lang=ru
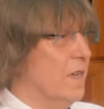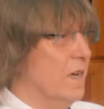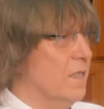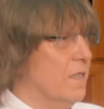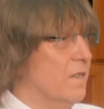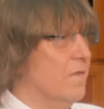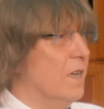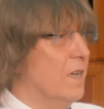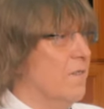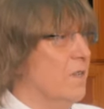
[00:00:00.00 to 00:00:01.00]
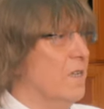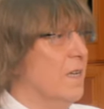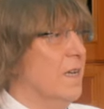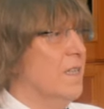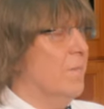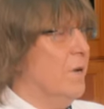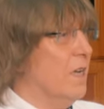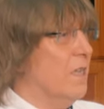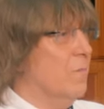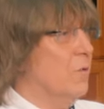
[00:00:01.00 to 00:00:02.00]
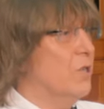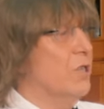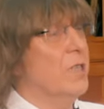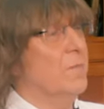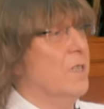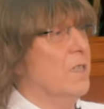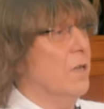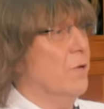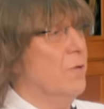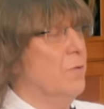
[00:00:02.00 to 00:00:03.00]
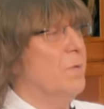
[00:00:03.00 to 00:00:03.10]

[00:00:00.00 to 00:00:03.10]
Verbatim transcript: газа в крови на порядок больше, чем кислорода.